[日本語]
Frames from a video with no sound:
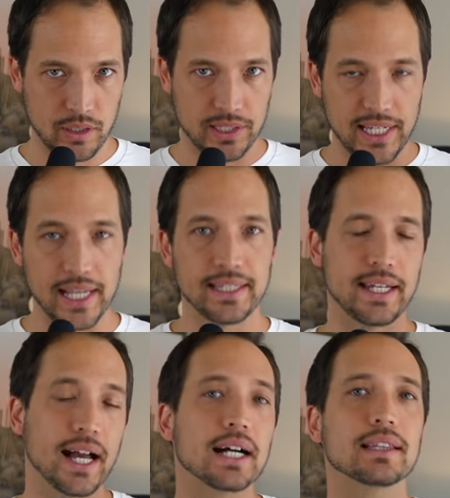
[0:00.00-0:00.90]
時代っ
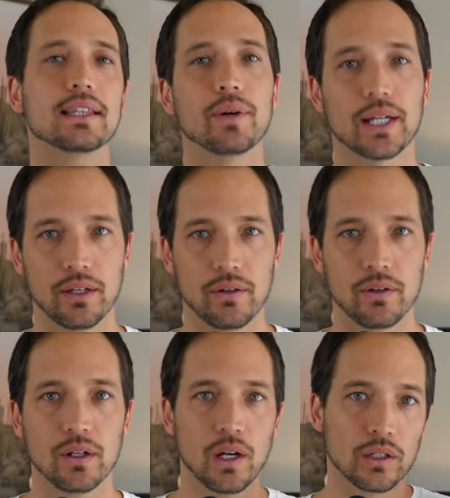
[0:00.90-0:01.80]
てなかったわけよ。
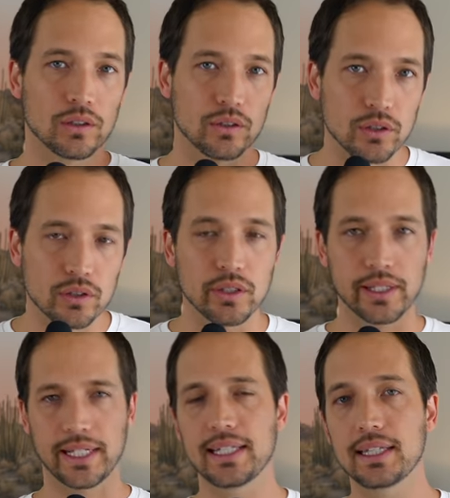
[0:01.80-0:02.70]
Google、
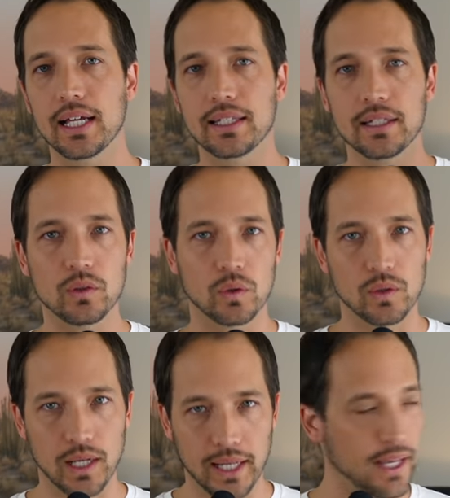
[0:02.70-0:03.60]
インターネットの
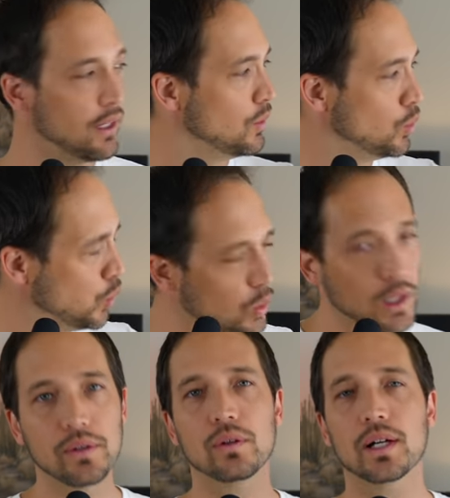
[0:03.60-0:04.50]
おかげ、動
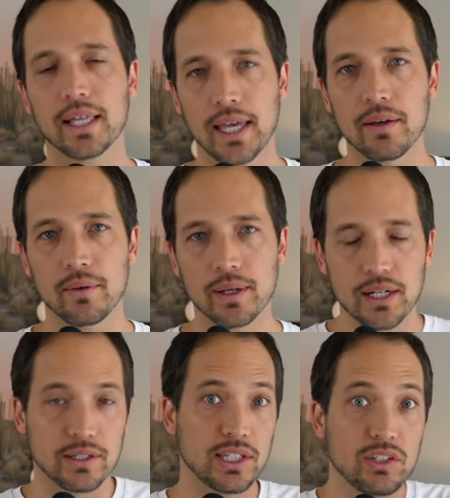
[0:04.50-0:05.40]
画のおかげ、わ
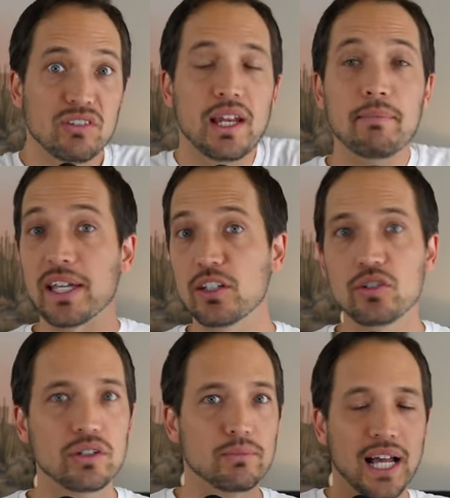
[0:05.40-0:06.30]
かる？ にじゅう 年前
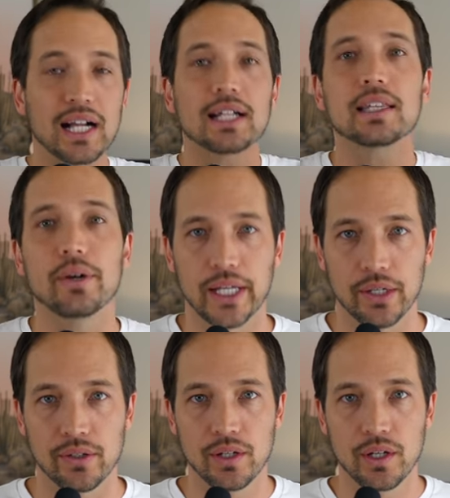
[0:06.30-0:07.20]
YouTube なかったわ
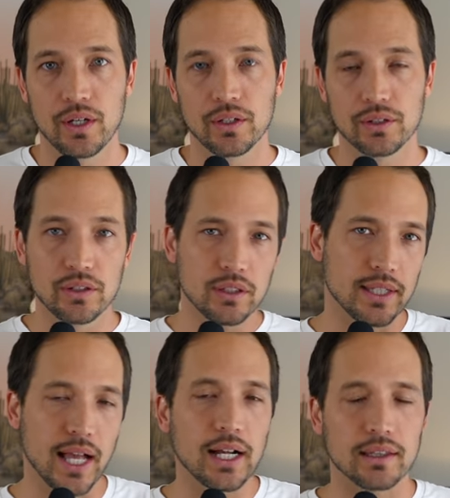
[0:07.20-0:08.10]
けよ。
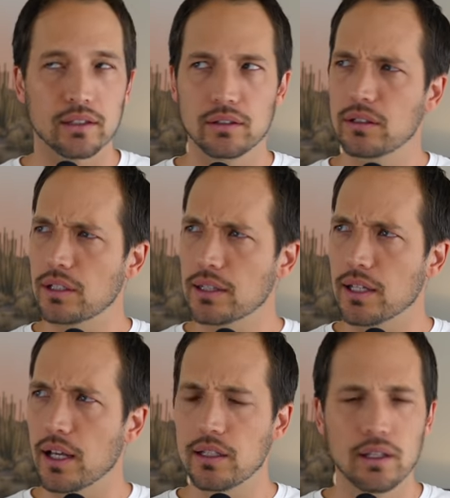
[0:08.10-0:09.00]
Google なかった、Google あっ
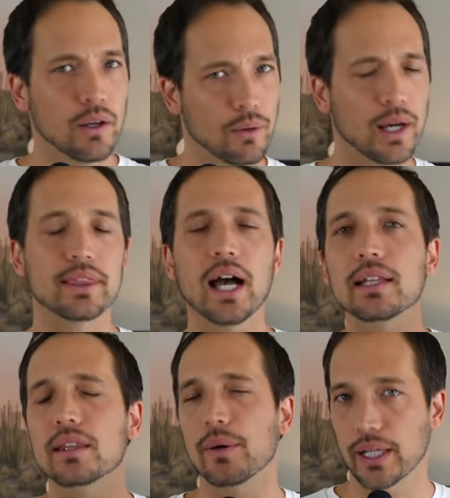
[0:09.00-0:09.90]
た。わか、な
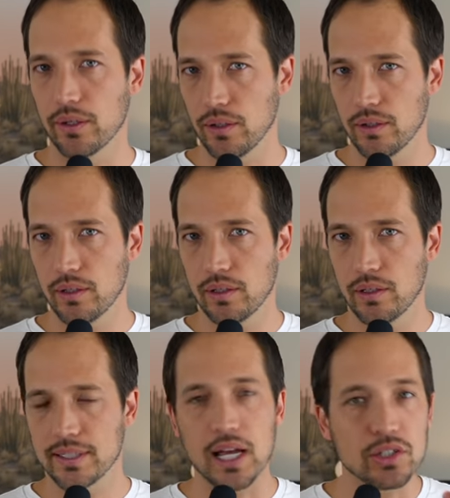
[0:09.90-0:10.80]
かったわけよ。
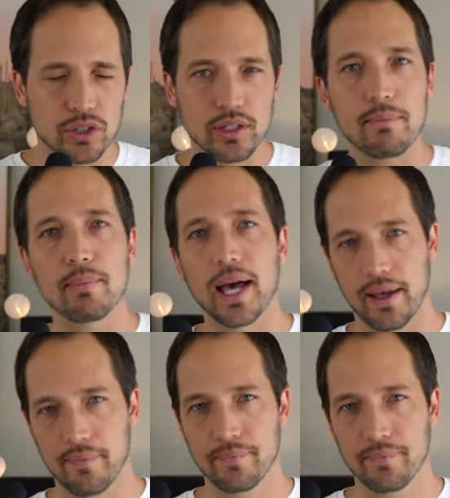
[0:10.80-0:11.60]
さんじゅうねんまえ。